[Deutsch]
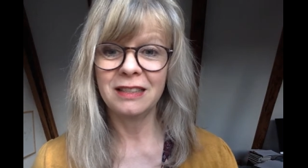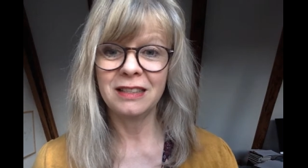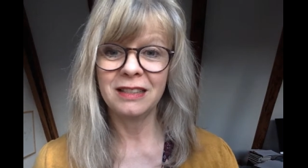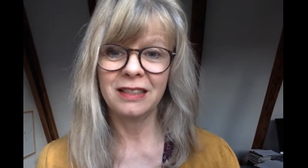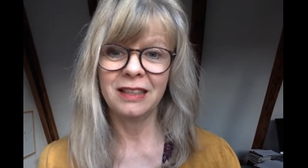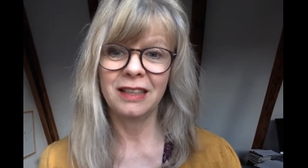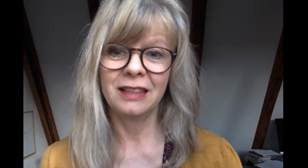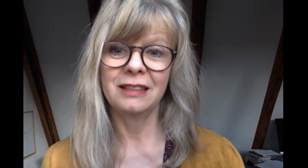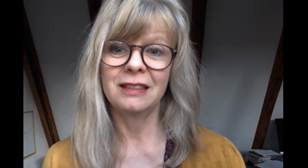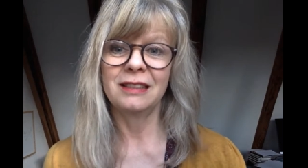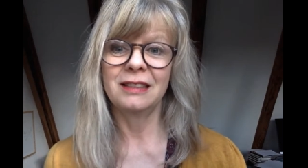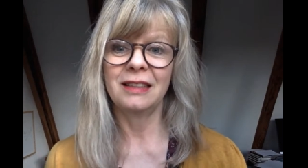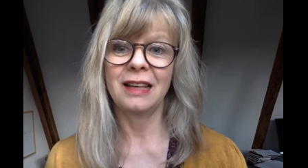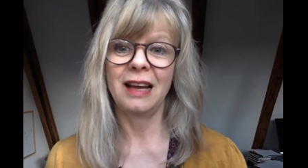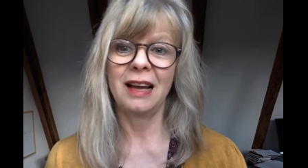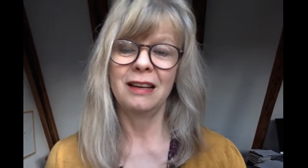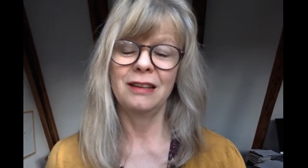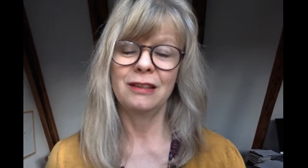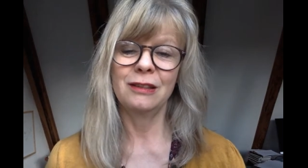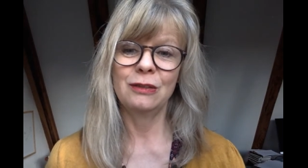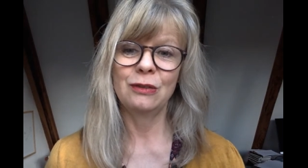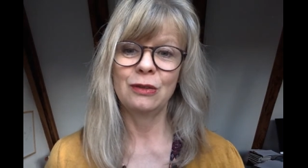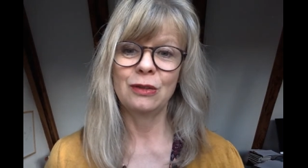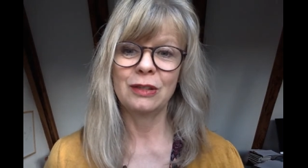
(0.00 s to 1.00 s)
die jetzt
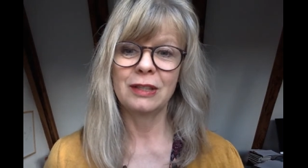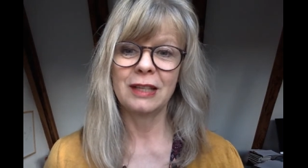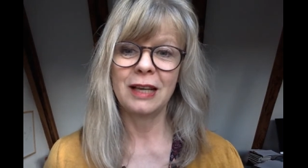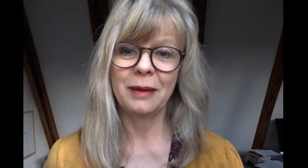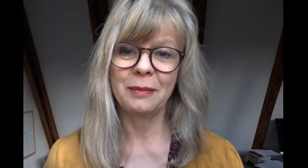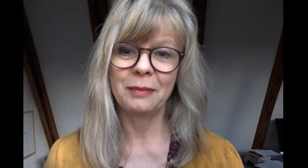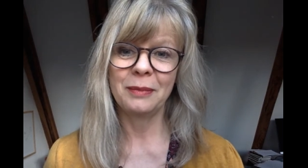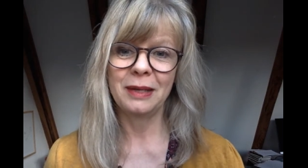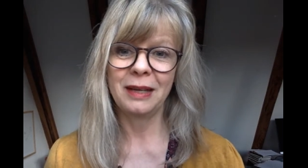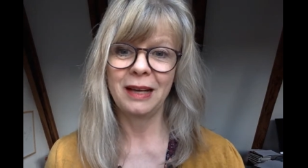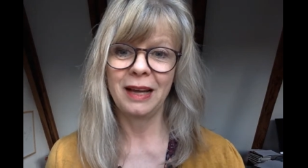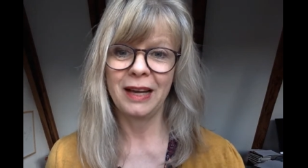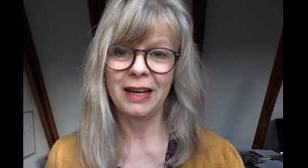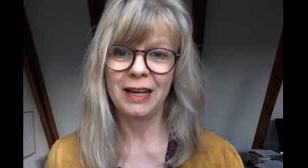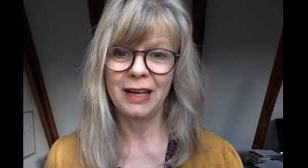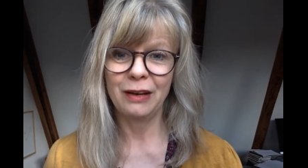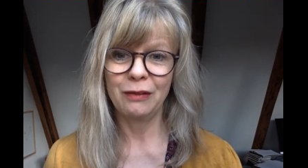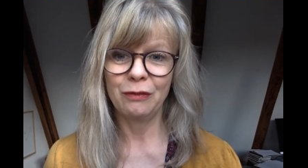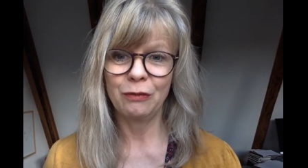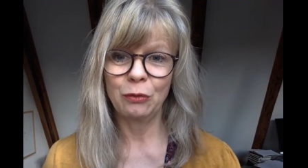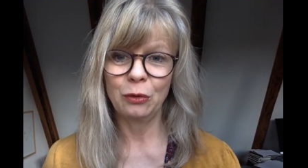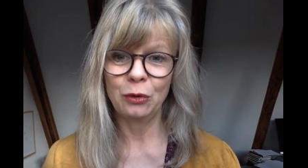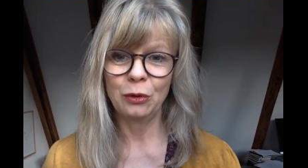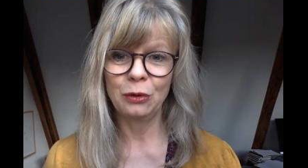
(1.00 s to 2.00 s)
alle zusammen in
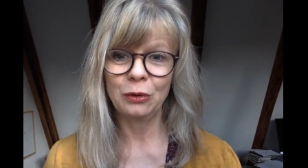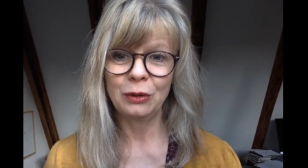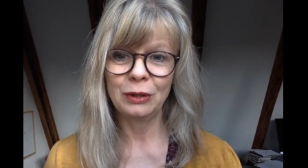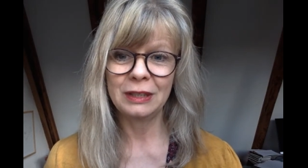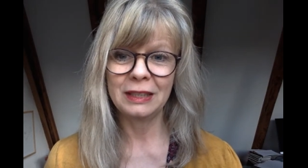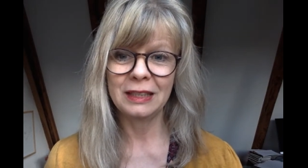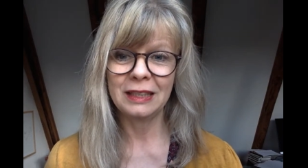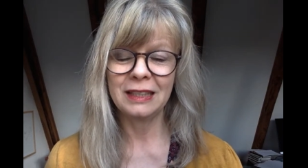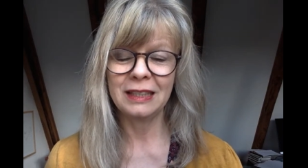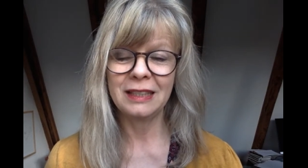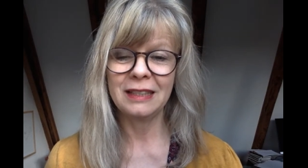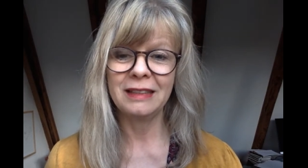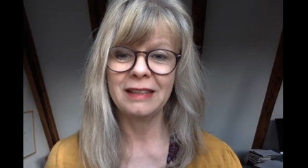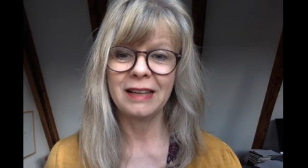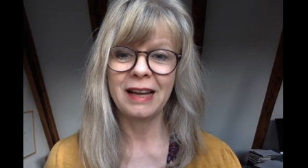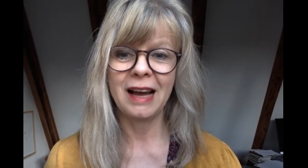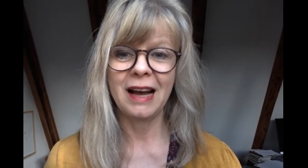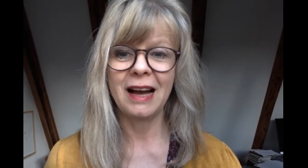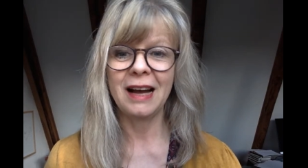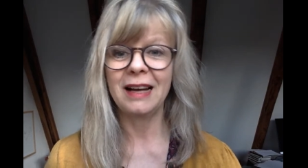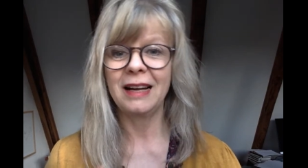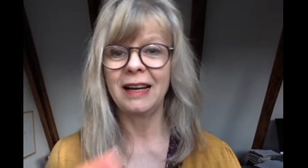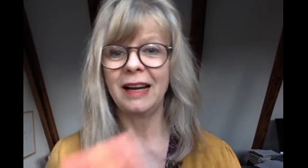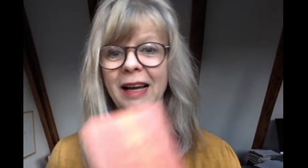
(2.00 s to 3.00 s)
einer Wohnung sind,
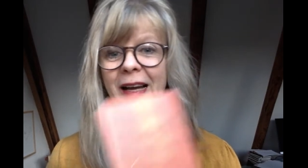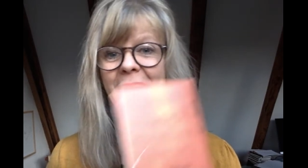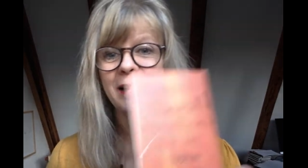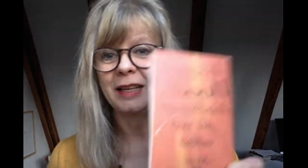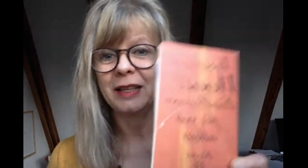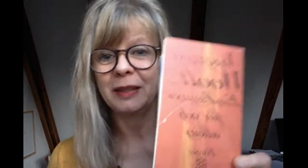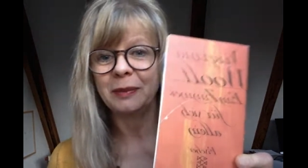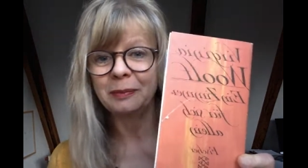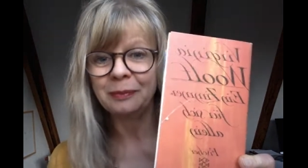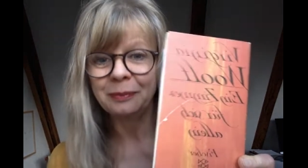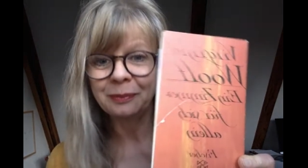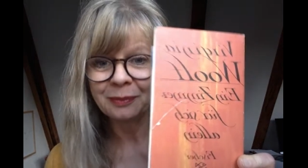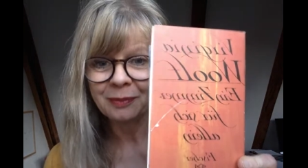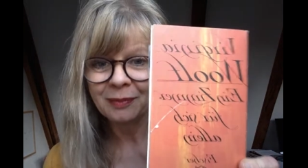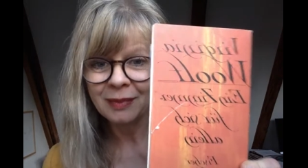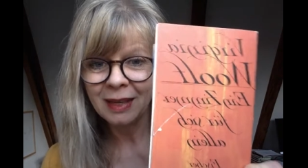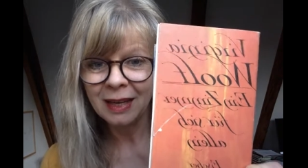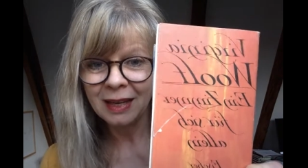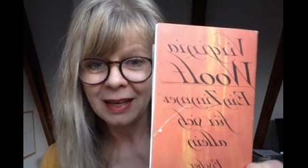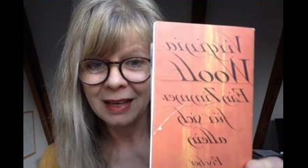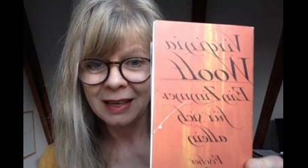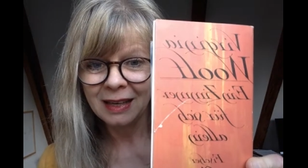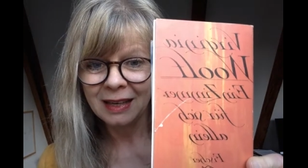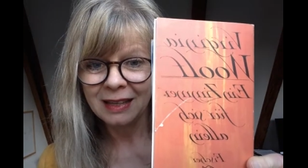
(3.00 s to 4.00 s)
nach einem
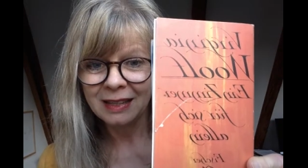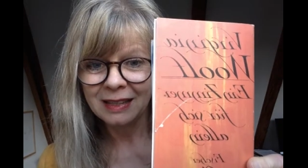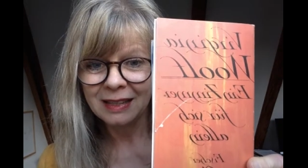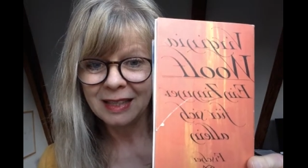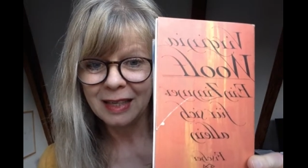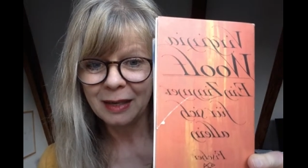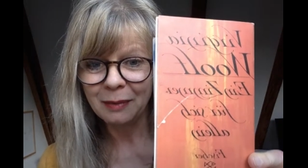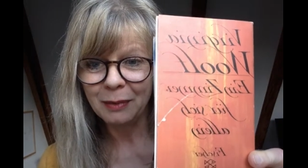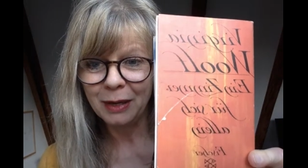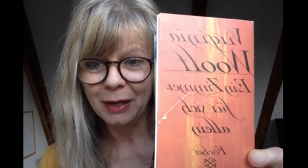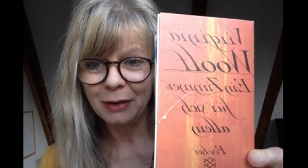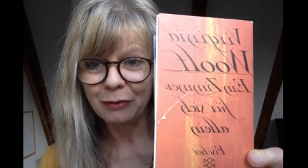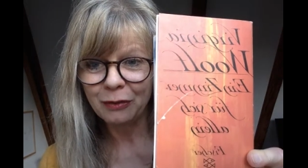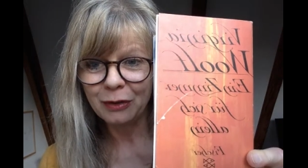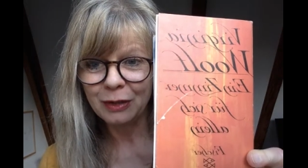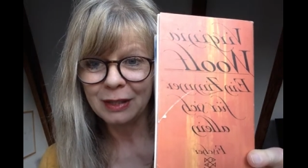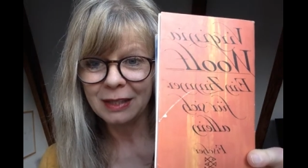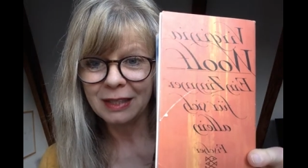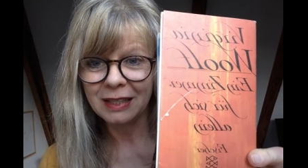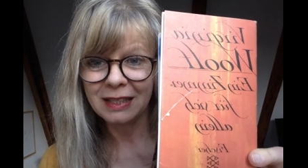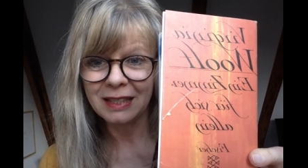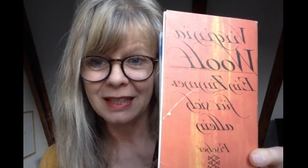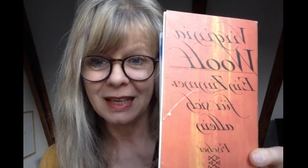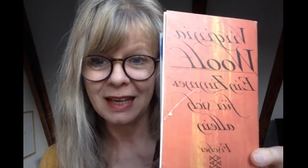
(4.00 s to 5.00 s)
Zimmer für
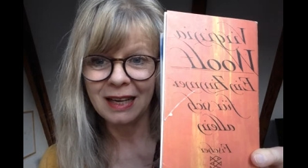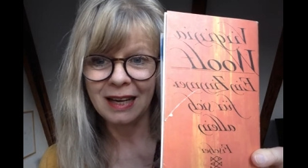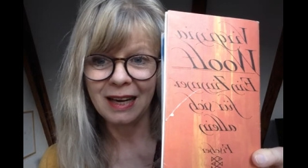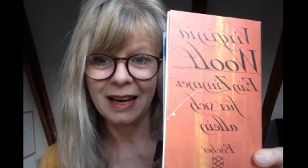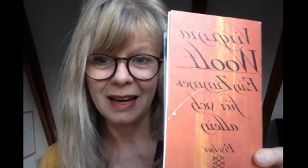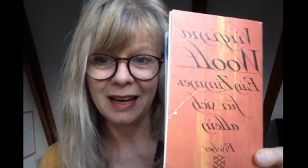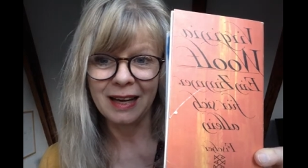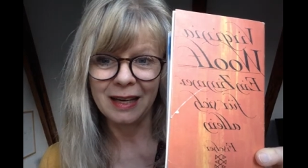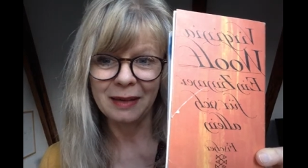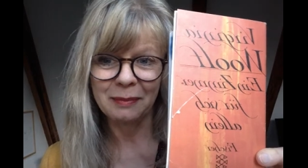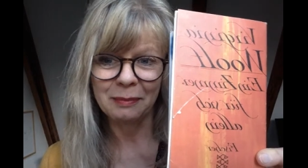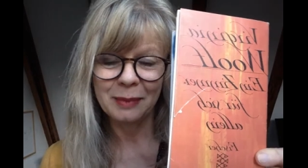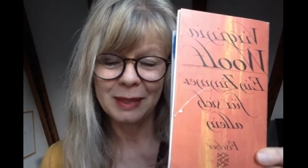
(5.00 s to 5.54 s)
sich allein.